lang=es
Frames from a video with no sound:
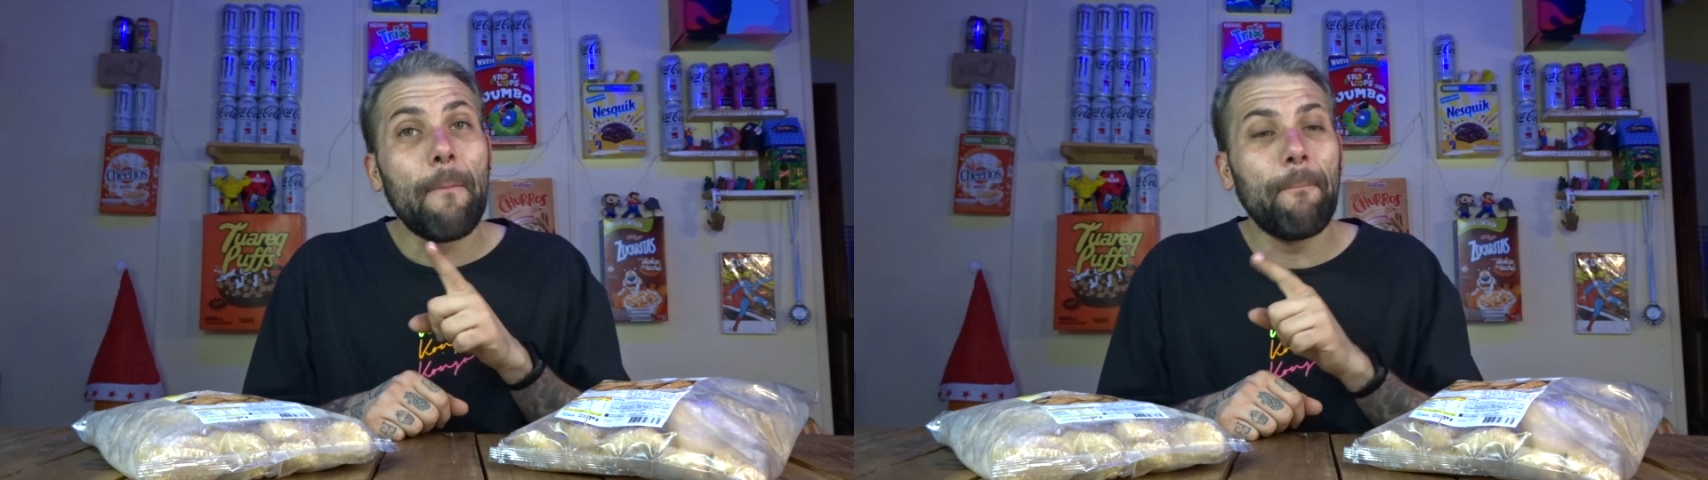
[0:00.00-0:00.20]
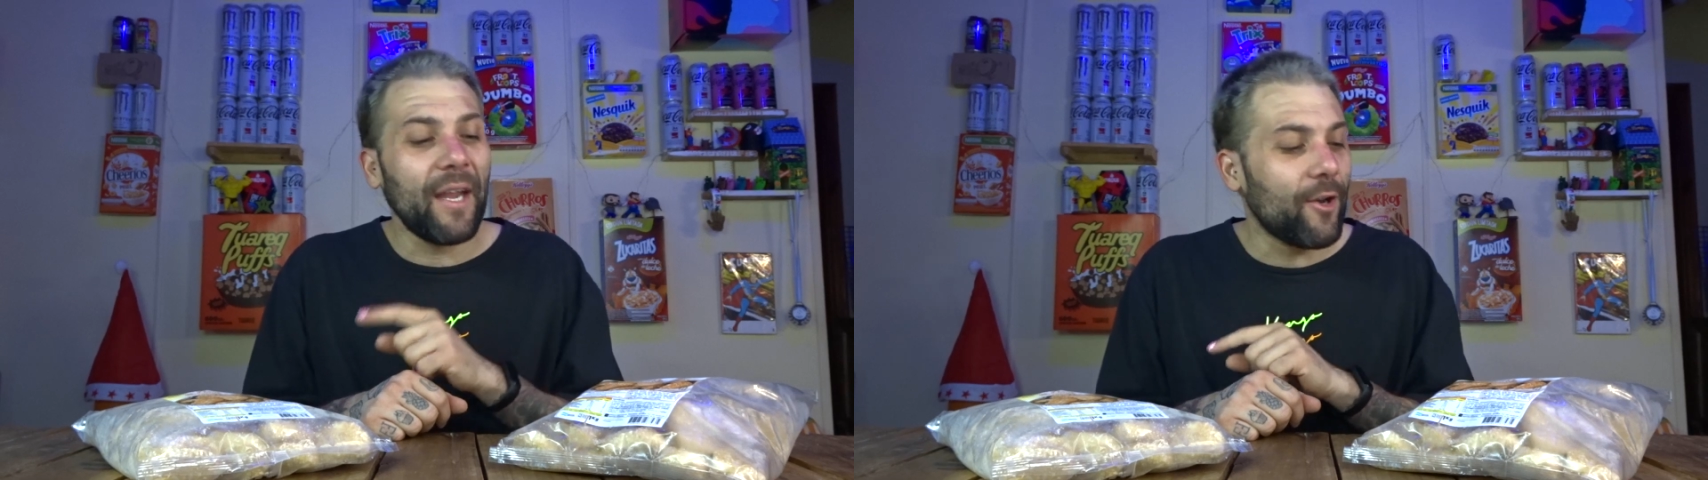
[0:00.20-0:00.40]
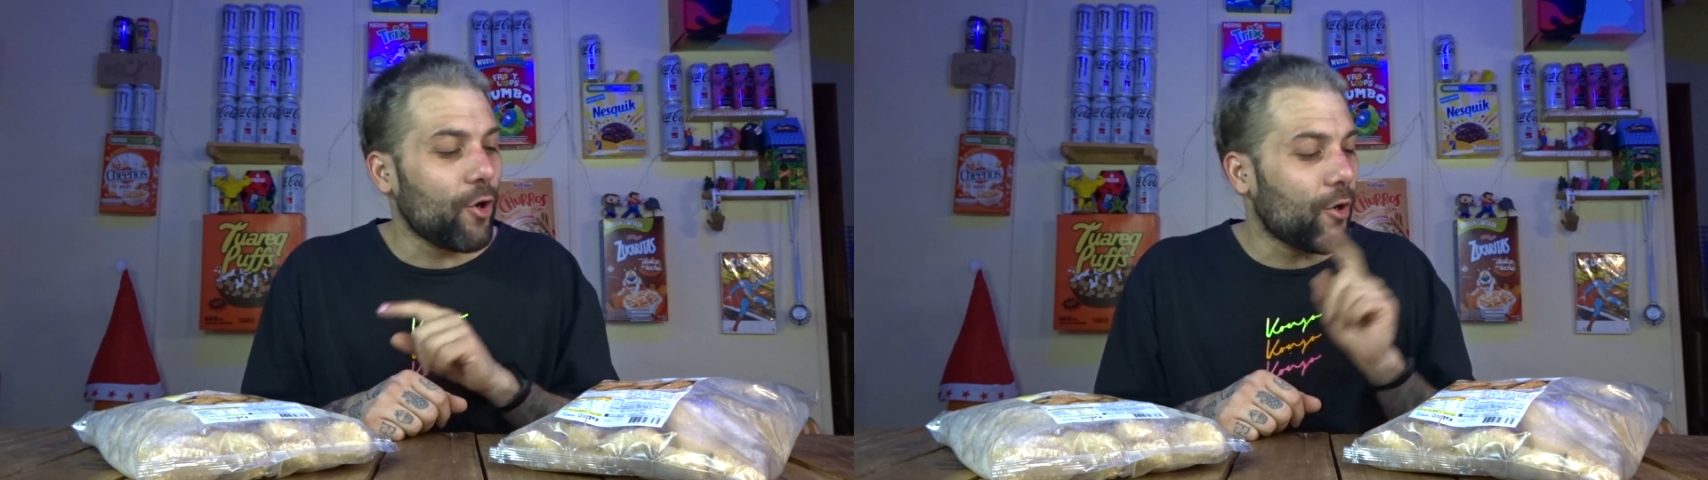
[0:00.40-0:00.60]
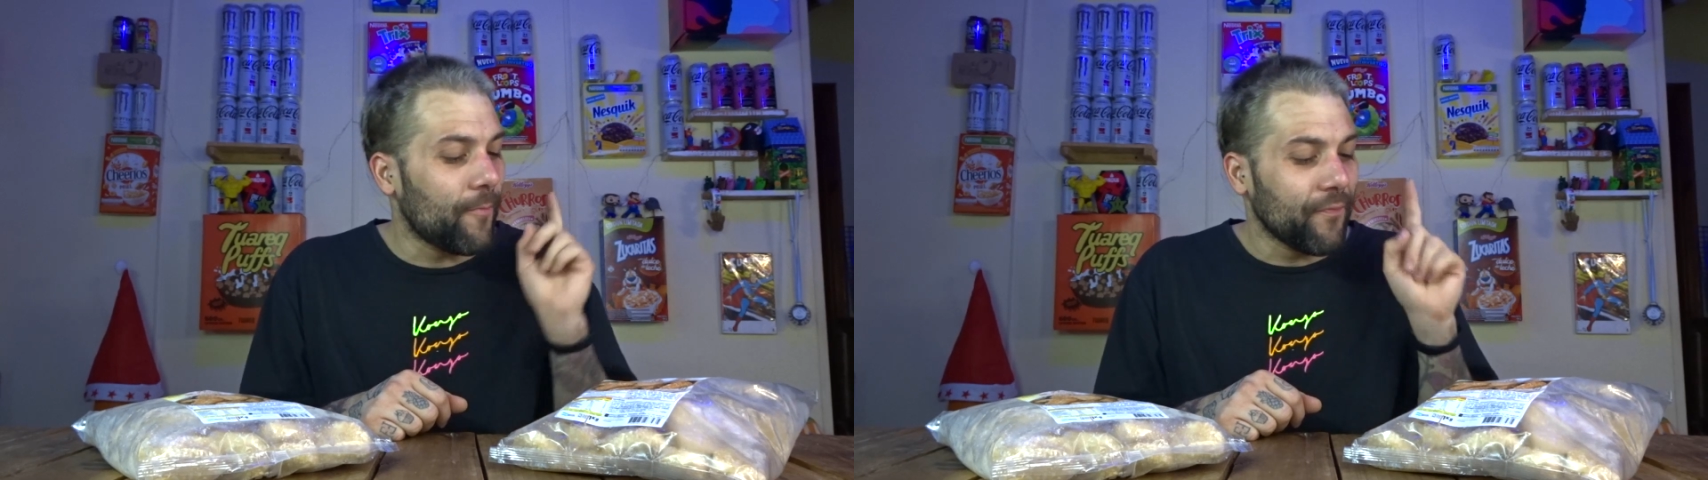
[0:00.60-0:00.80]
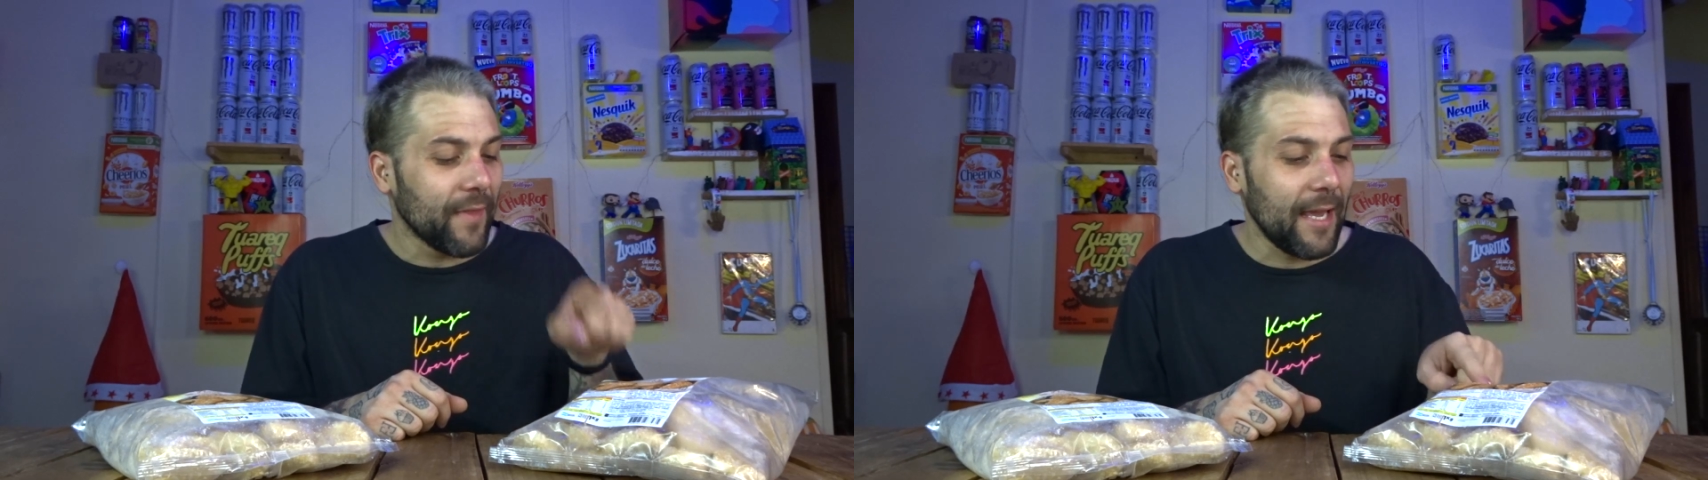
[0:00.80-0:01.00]
pero
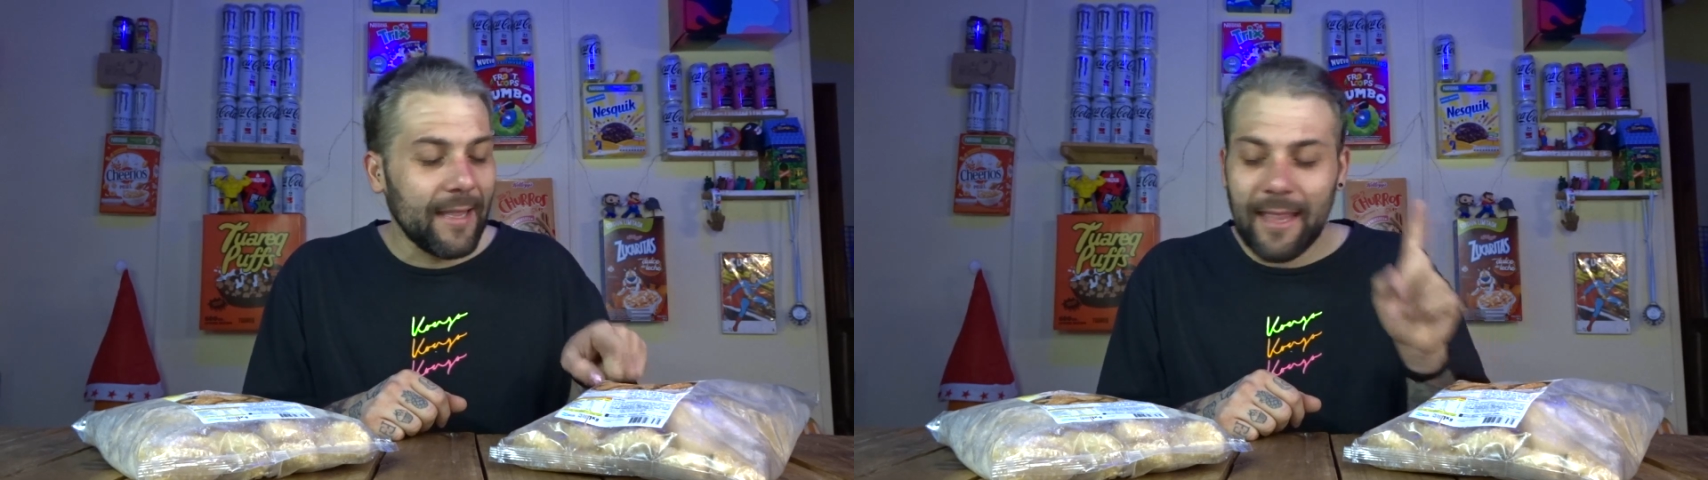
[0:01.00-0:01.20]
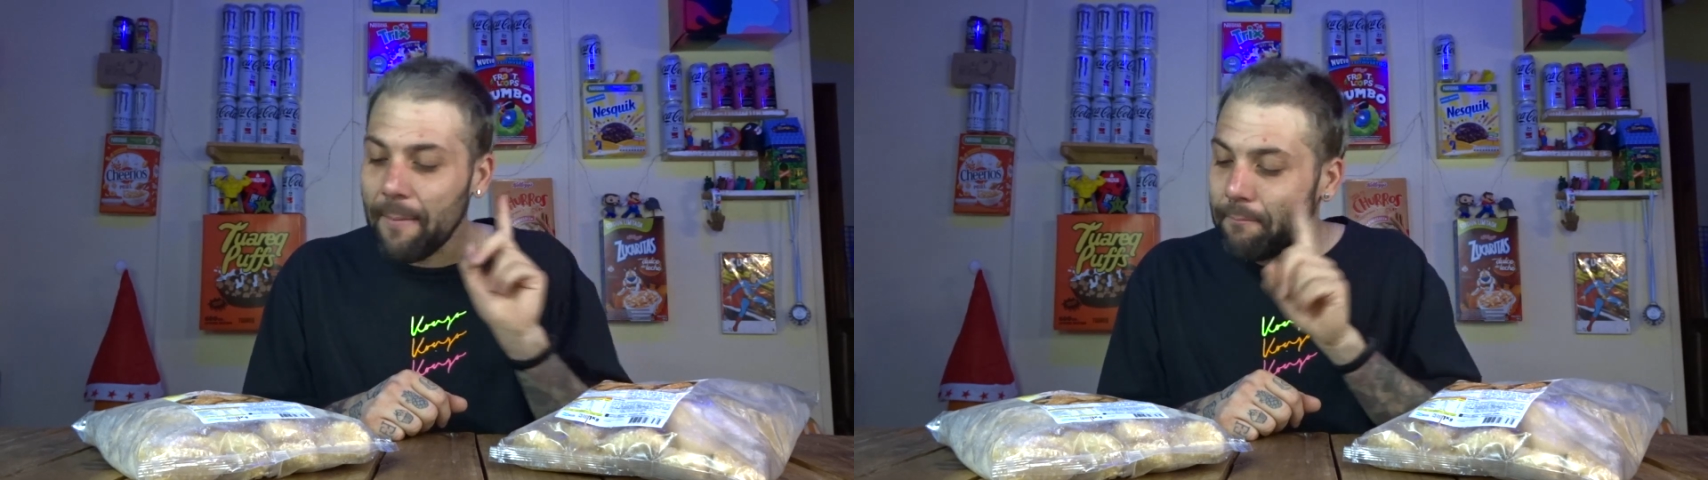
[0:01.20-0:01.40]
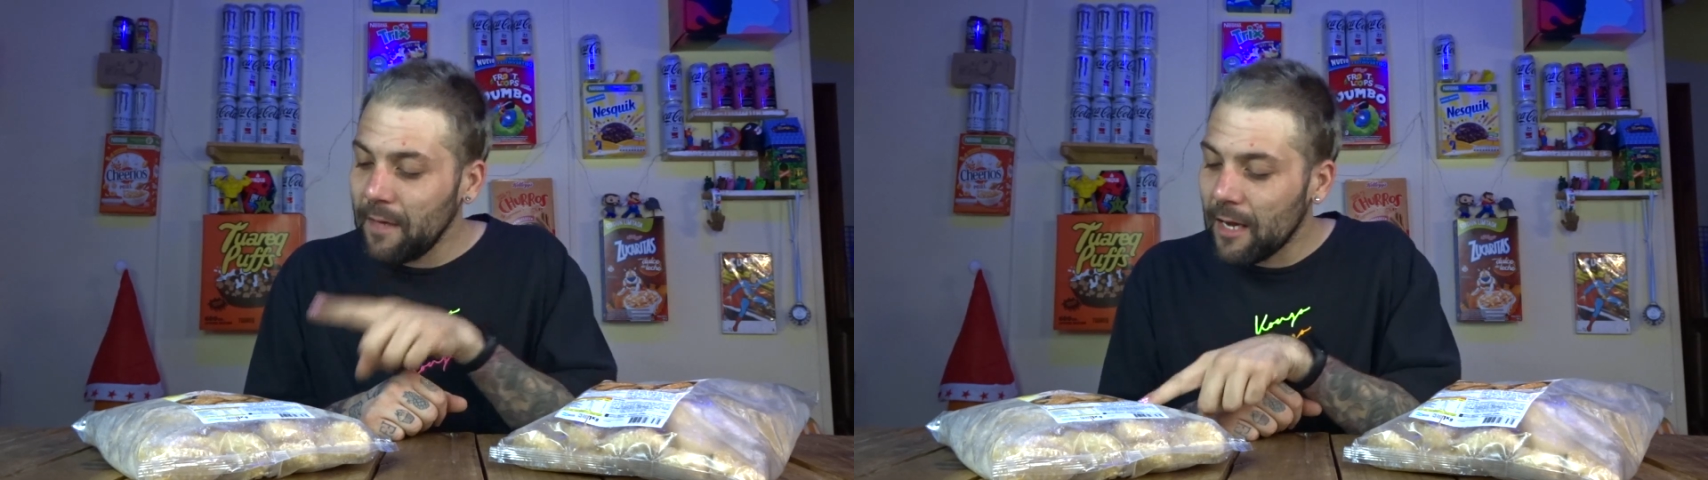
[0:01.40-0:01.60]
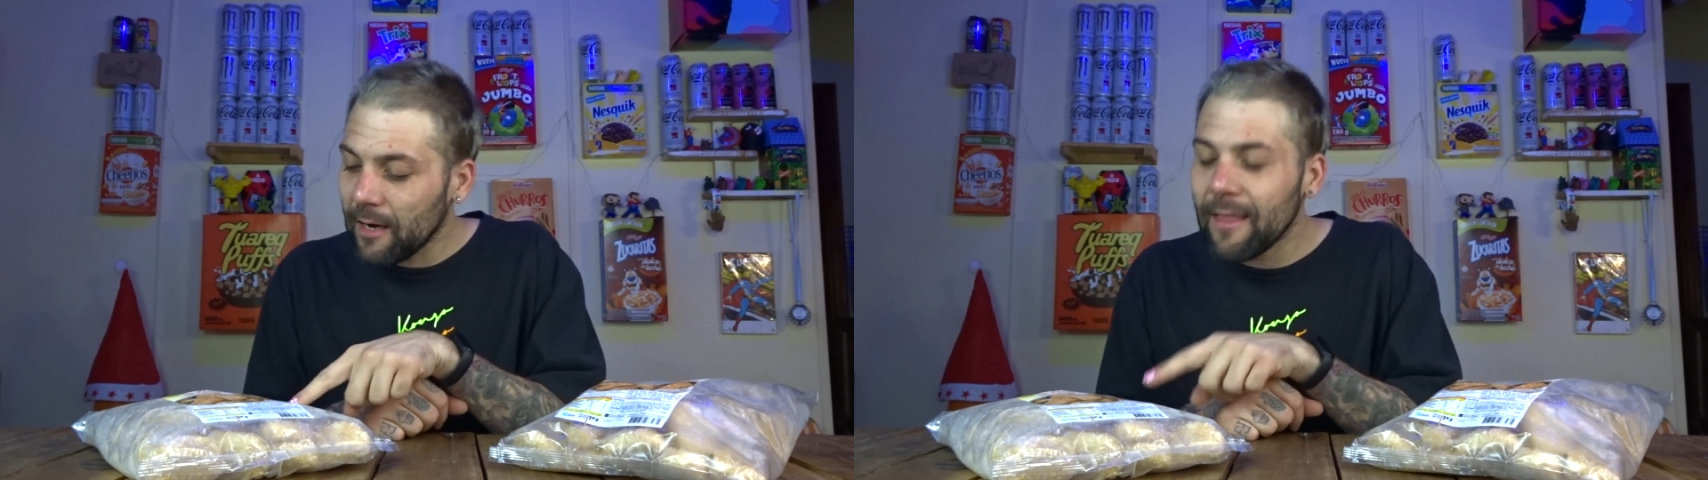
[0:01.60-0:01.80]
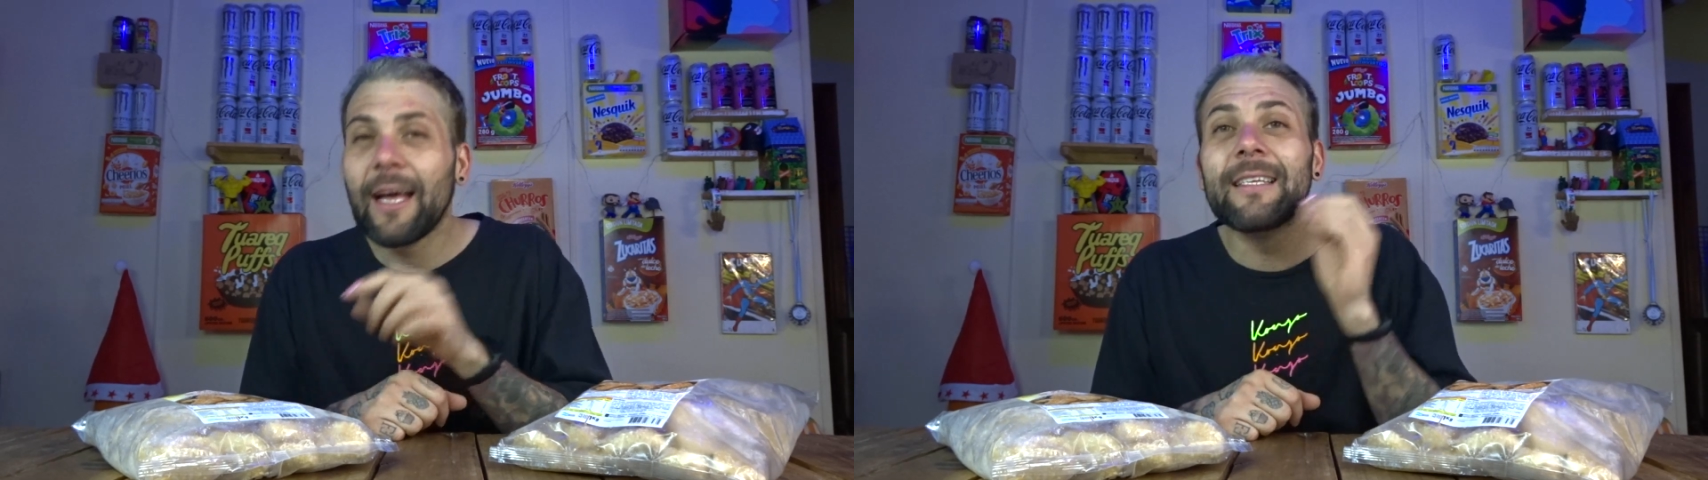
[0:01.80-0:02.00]
estas
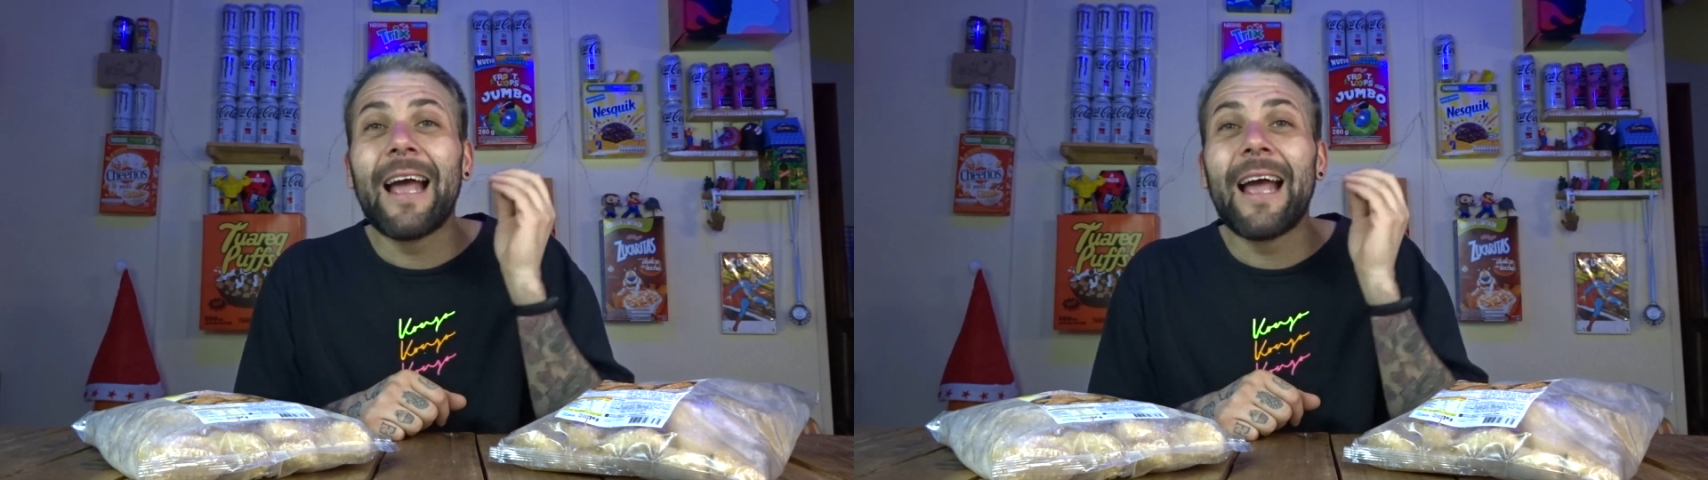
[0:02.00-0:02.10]
mierdas,